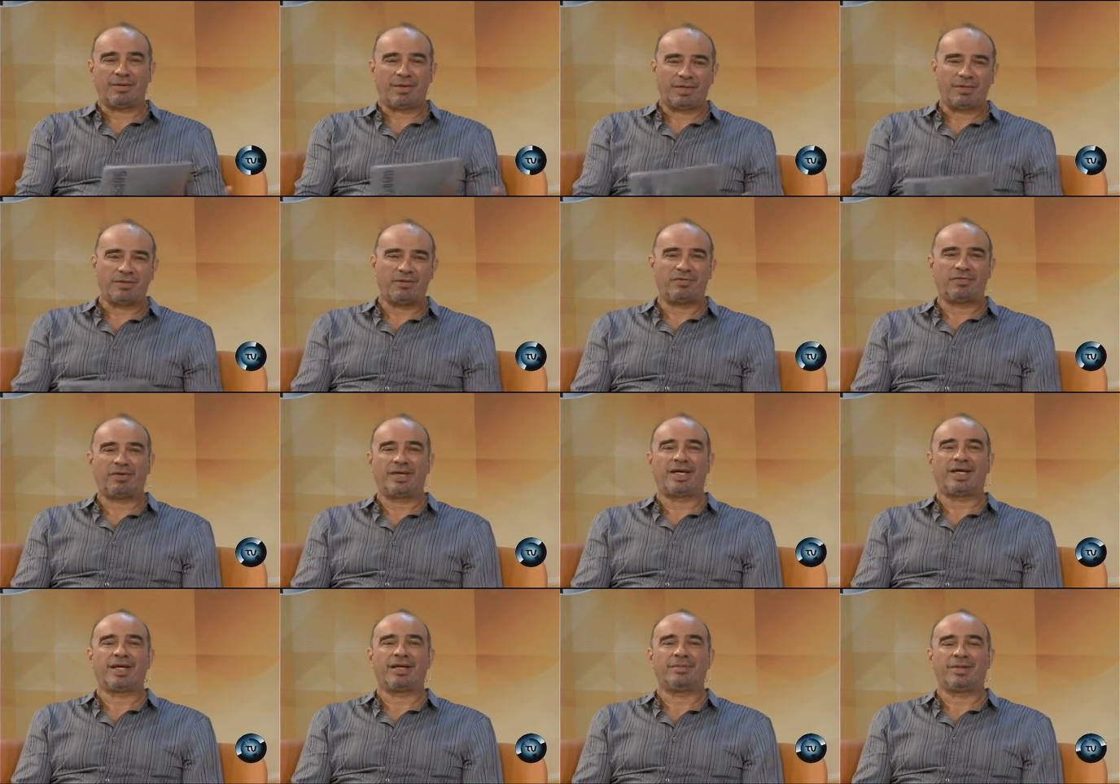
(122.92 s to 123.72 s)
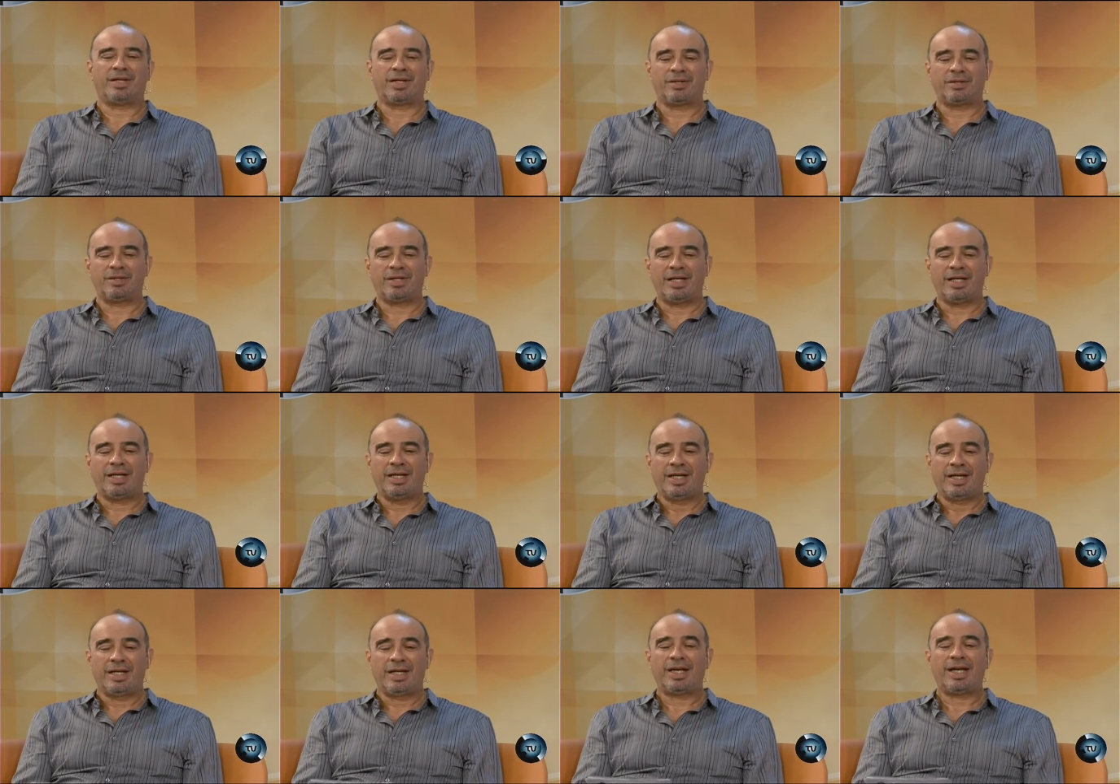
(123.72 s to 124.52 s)
hablando fuera de cámara con él,
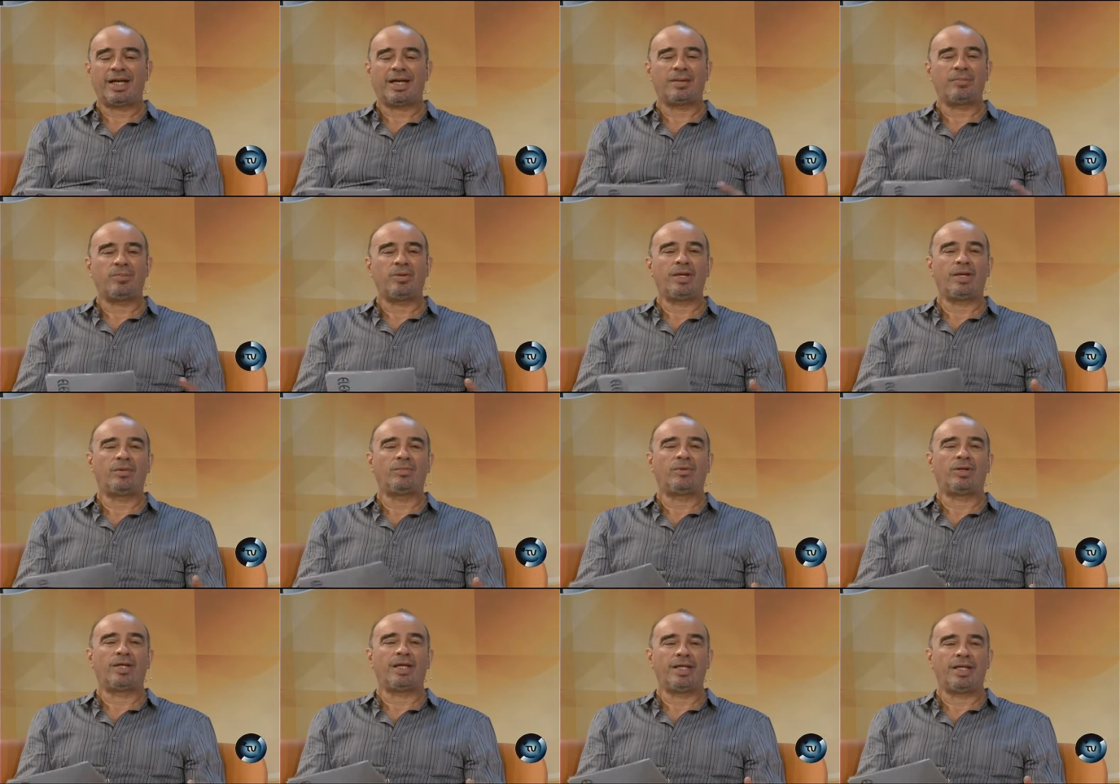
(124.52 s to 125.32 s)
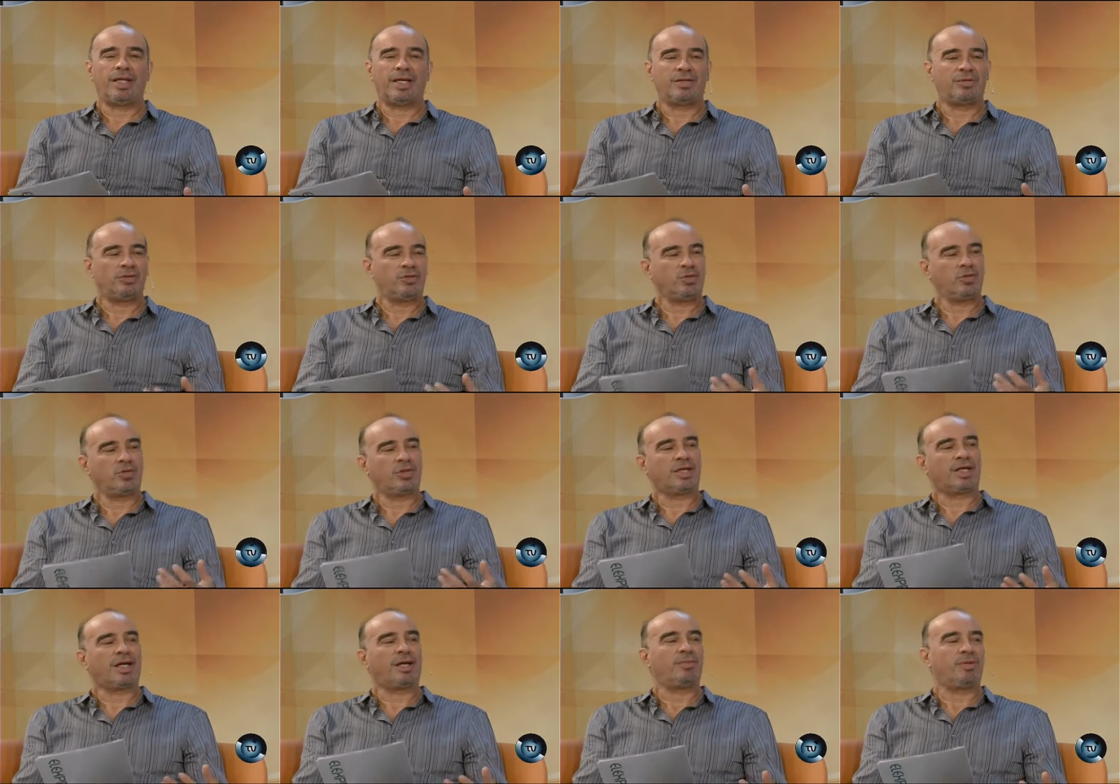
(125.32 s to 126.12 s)
es que cambió la modalidad, no son
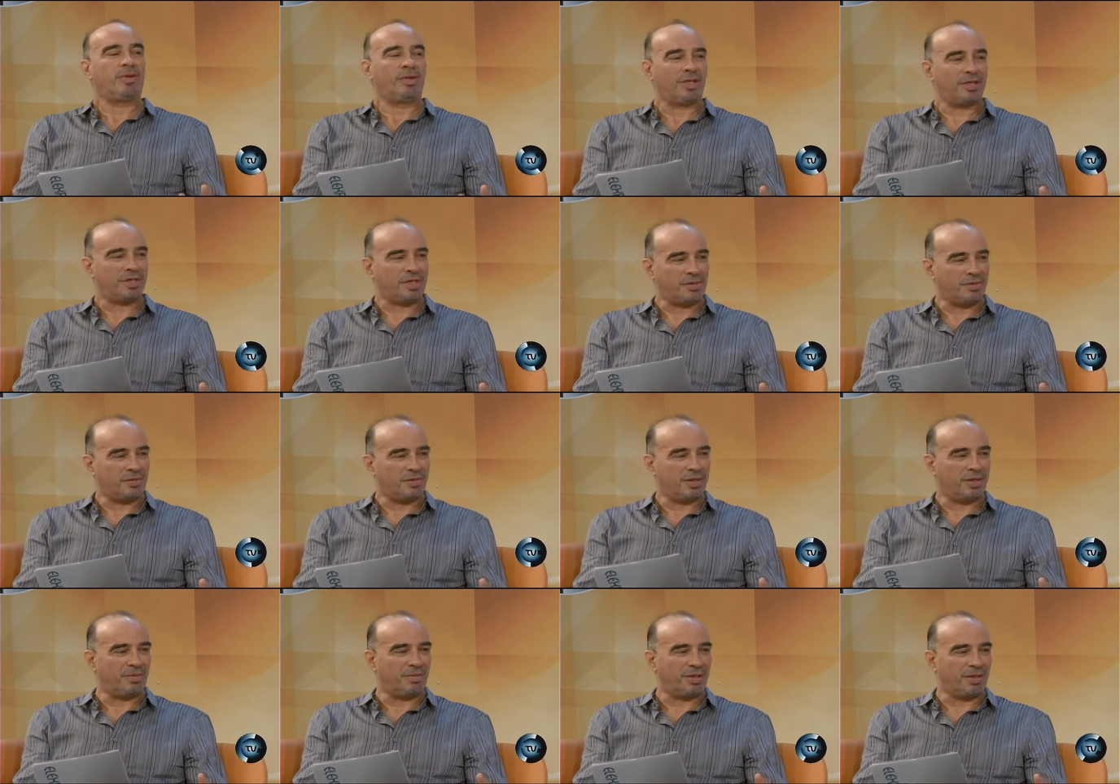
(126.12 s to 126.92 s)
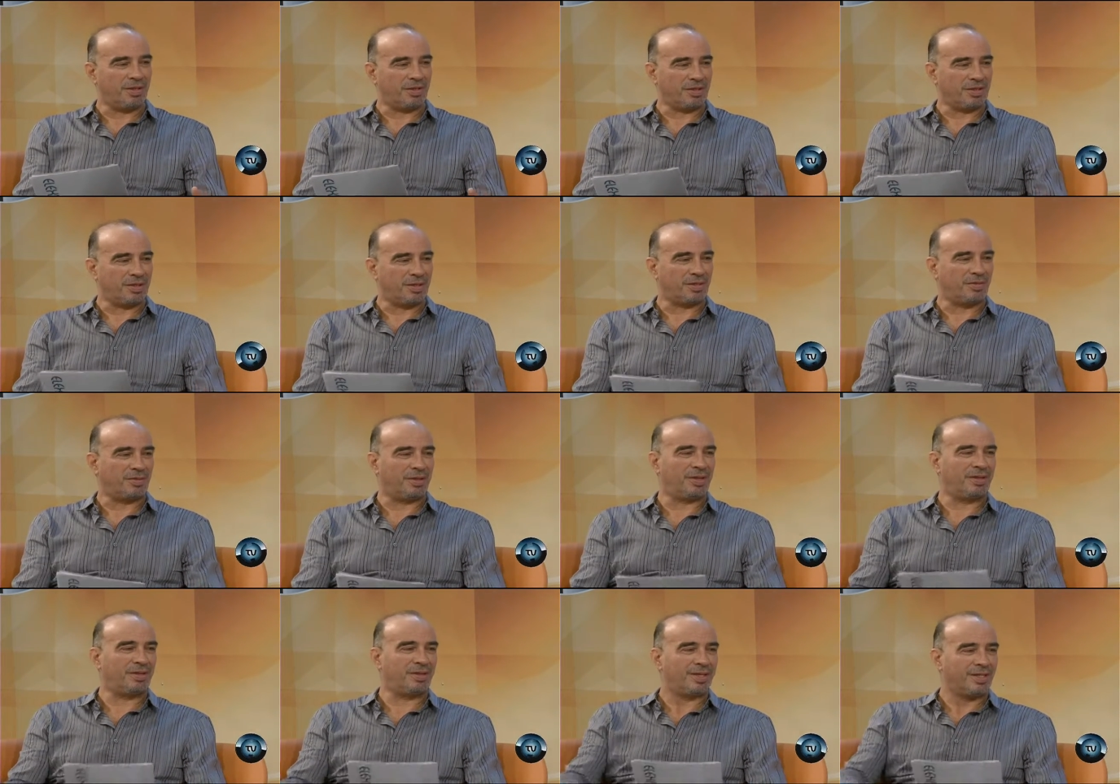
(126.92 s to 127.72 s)
camiones exclusivamente lo que se roban
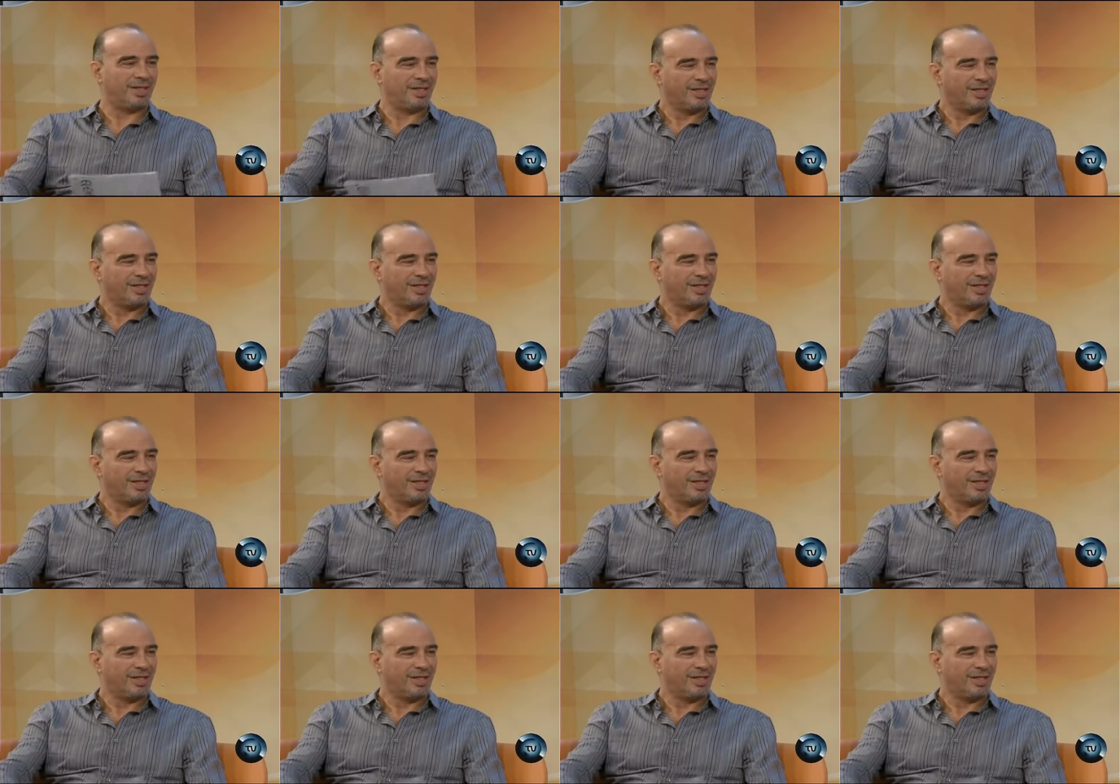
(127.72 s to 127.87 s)
ahora.